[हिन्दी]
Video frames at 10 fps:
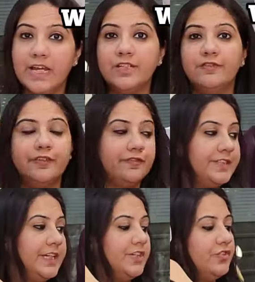एट
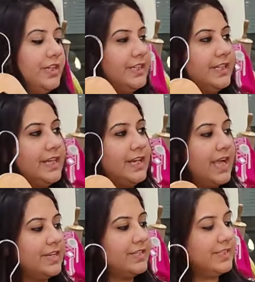फिफ्टी इन रिटेल
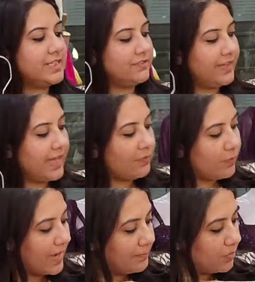एंड इन दिस वी हैव
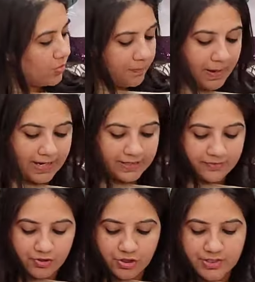वन मोर
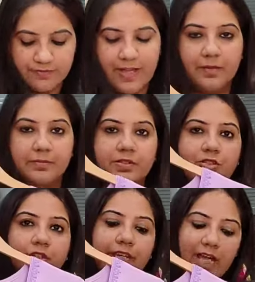पैटर्न विच इज अवेलेबल
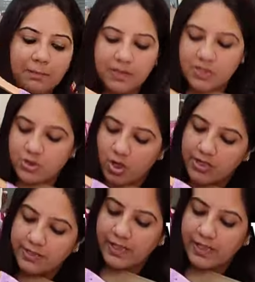सो ये आपका सॉलिड